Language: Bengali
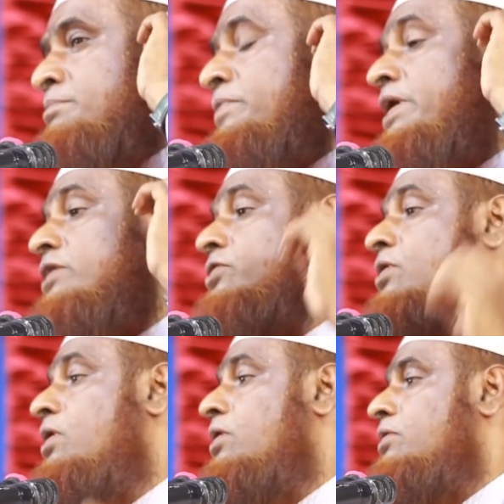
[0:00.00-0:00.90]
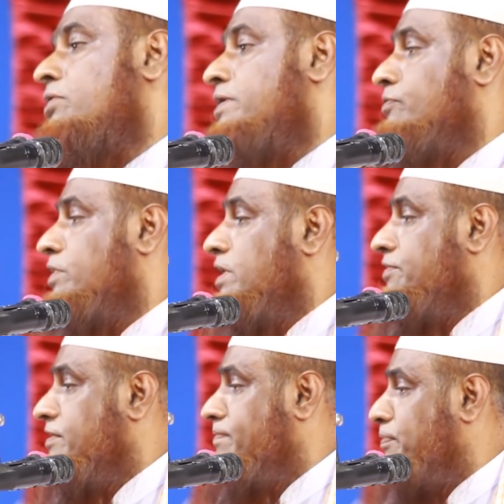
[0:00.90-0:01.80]
মেয়ে তো এই জন্য
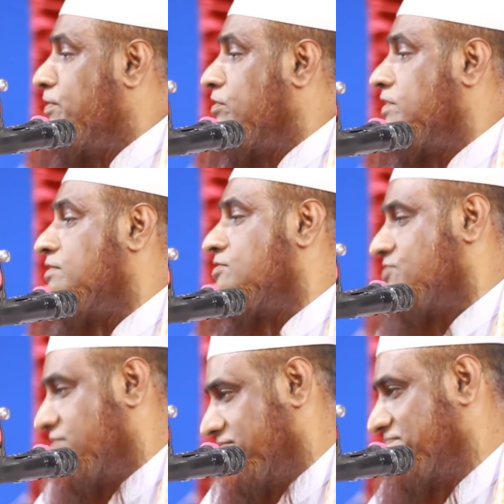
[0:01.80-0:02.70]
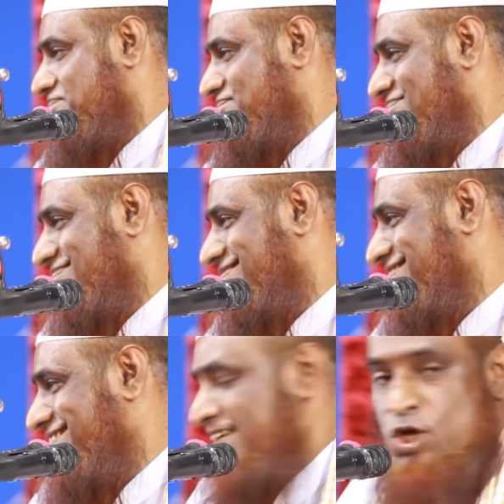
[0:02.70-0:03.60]
নিজের বাপের কথাই কছে
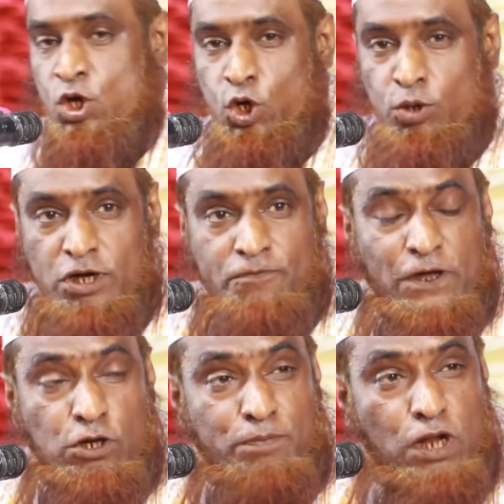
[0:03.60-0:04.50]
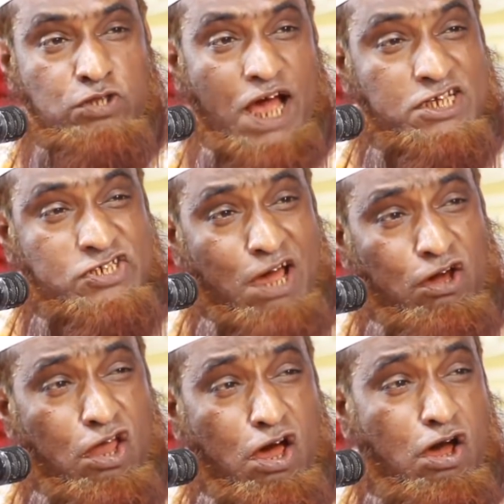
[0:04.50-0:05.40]
উমর ফারুক বলতো আয়সা
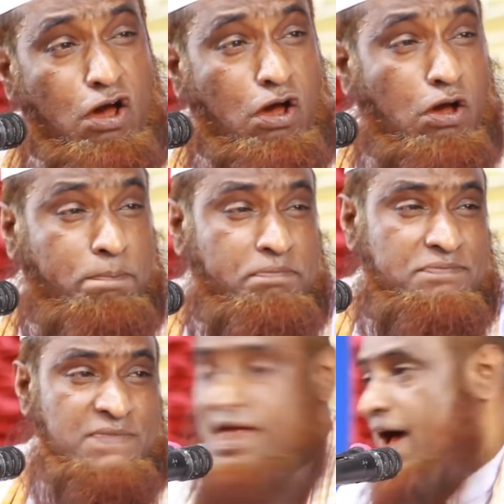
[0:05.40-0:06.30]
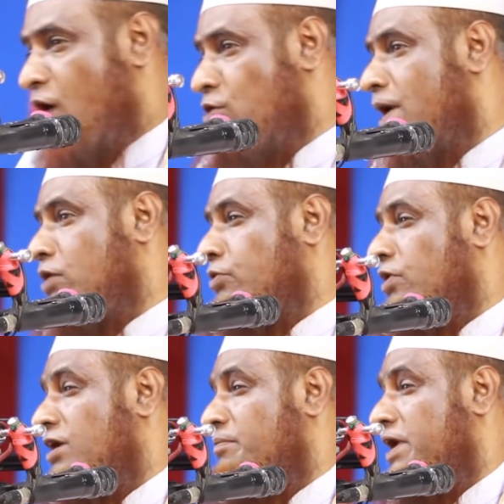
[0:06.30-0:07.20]
হলো আবু
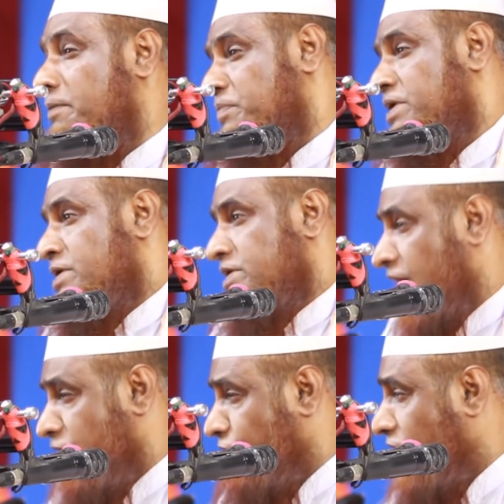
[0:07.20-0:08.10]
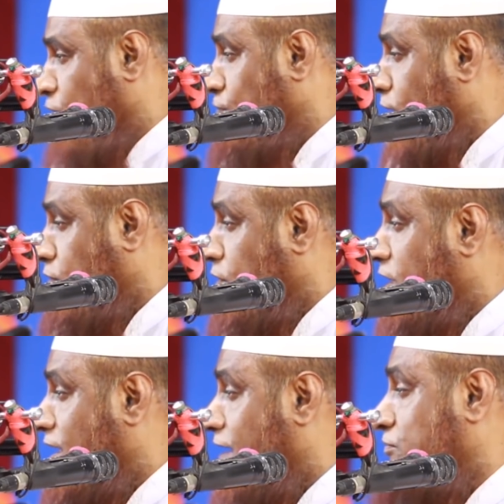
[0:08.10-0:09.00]
বাক্করের মেয়ে এই জন্য
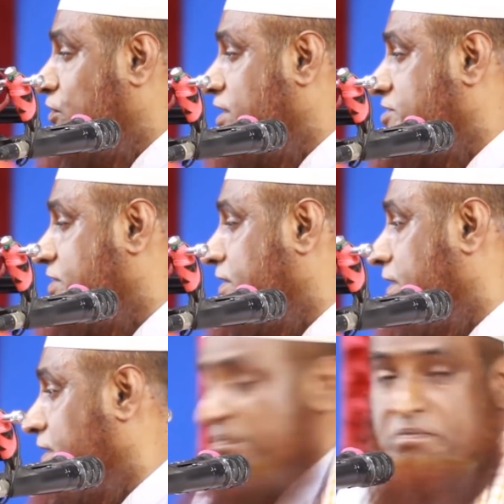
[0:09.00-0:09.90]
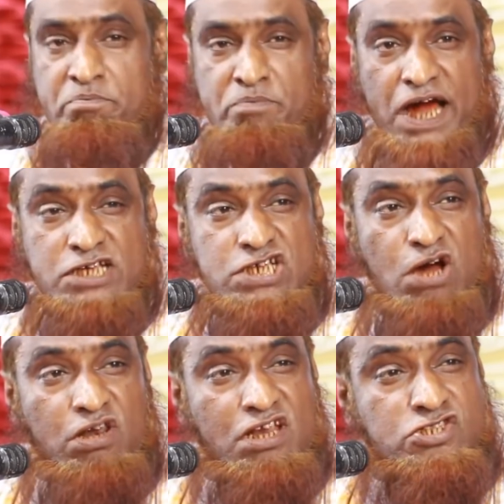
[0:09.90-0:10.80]
নাম ধরেছে মায়েশা
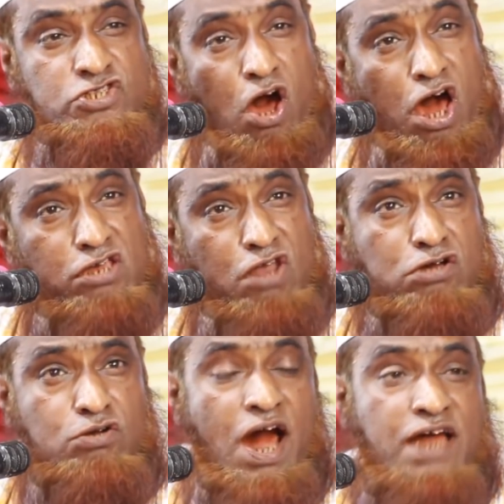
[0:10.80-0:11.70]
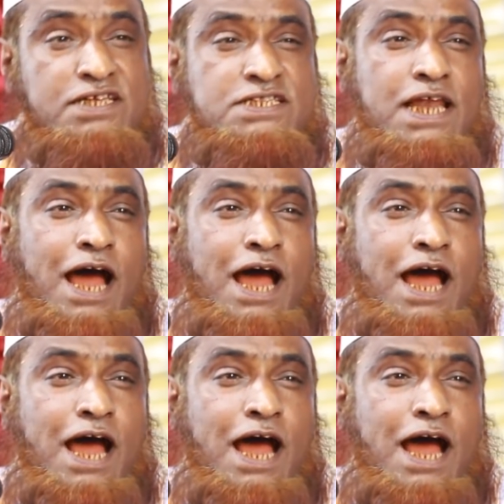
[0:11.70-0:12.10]
হলেন ছয় লক্ষ হাদিসের